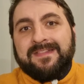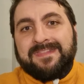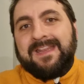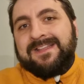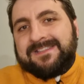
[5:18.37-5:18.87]

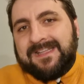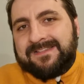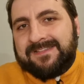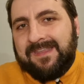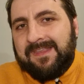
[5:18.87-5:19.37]
Triste
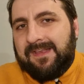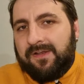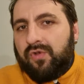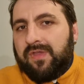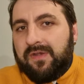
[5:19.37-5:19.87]
sí, y
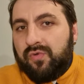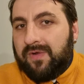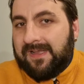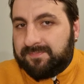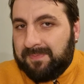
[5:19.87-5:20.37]
lo que
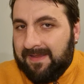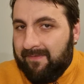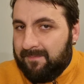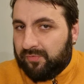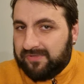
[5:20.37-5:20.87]
nunca
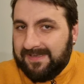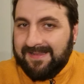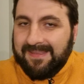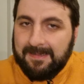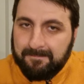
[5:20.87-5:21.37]
esperábamos
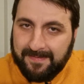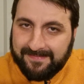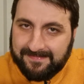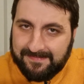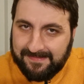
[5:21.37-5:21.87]
era que el
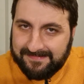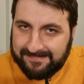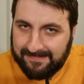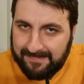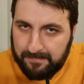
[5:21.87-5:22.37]

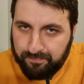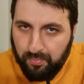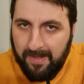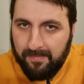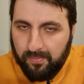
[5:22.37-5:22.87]
presidente del
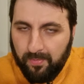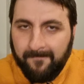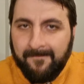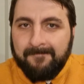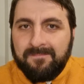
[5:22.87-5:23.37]

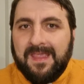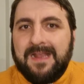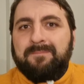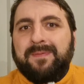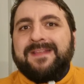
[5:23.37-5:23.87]
pueblo,
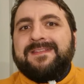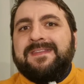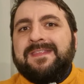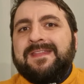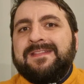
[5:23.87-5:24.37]
el
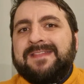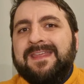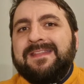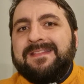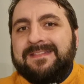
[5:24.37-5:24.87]

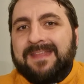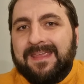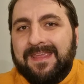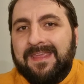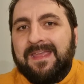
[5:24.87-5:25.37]
presidente
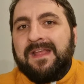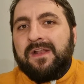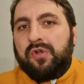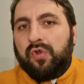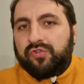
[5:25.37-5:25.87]
de
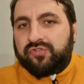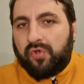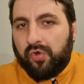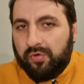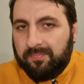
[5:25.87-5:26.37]
los
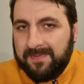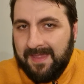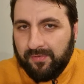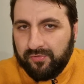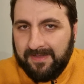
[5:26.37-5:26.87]

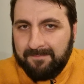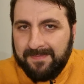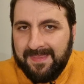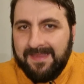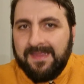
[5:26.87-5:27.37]
colombianos de a
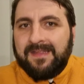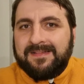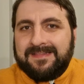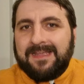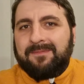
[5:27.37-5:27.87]
pie,
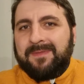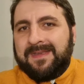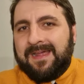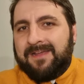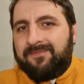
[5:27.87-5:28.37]

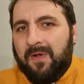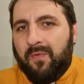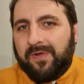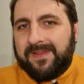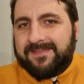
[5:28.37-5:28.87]
terminara
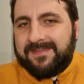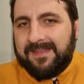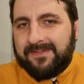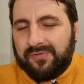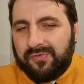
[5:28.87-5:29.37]

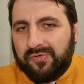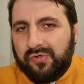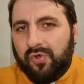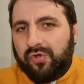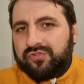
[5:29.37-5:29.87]
favoreciendo
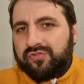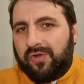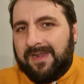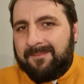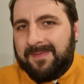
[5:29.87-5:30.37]
no
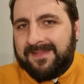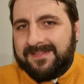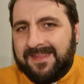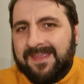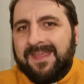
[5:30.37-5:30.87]

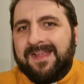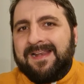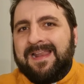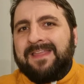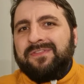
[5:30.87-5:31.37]
solamente
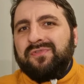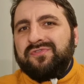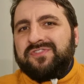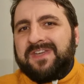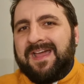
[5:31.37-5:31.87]
la
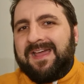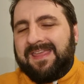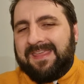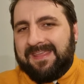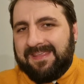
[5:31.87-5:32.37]
industria
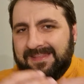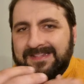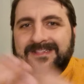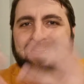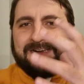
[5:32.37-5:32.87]
eh,
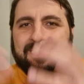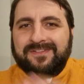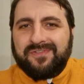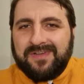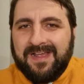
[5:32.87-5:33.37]

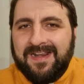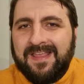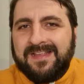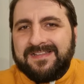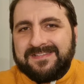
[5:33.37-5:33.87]
internacional,
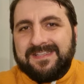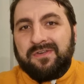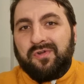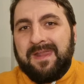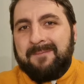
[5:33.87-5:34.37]

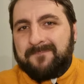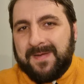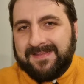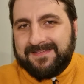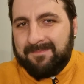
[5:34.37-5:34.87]
sino la
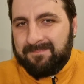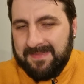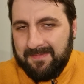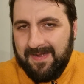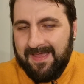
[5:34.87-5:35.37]
empresa
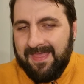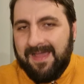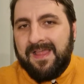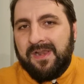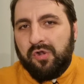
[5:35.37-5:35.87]
privada.
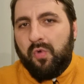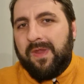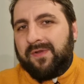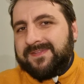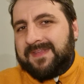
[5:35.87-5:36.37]
Lo
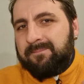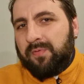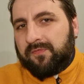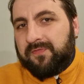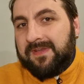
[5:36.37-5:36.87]
bueno es que
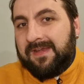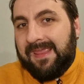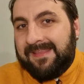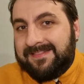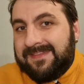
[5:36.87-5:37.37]
por fin
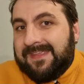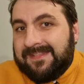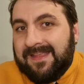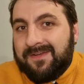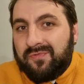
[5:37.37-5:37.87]

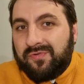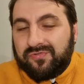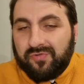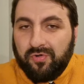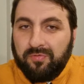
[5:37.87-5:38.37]
entiende
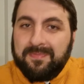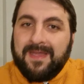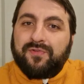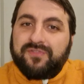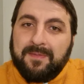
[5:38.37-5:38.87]
algunos
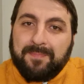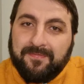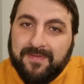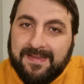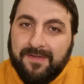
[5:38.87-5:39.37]
colombianos que
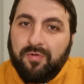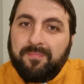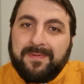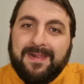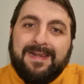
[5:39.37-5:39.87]
prefieren
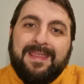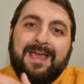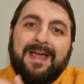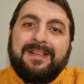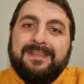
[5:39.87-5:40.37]
comprarle
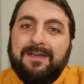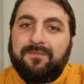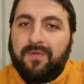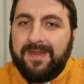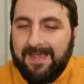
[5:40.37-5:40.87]
al de
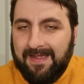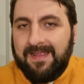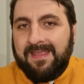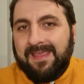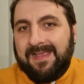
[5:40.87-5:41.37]
afuera.
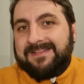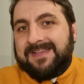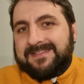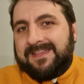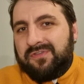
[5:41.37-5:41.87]
Él
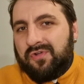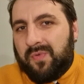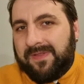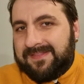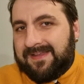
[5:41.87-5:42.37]
ya se dio
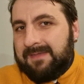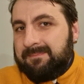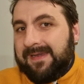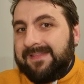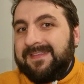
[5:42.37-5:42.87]
cuenta que
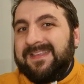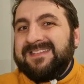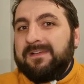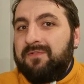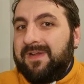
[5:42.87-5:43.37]
parece que
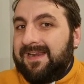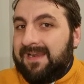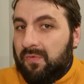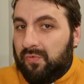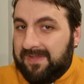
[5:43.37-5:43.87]
esa fuera
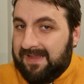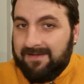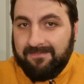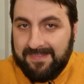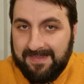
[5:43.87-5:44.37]
la
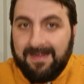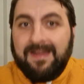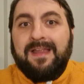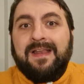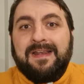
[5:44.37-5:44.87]
única vía.
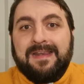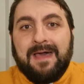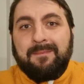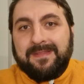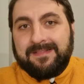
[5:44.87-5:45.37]

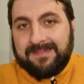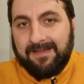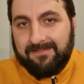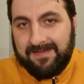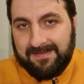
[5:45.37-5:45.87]

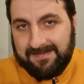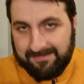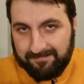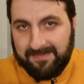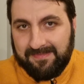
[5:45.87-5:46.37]
Lamentable
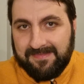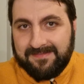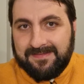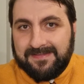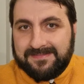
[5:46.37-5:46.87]
las
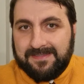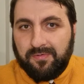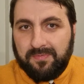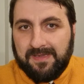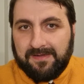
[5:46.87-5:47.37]
medidas de este
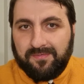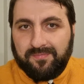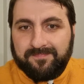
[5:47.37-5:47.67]
gobierno.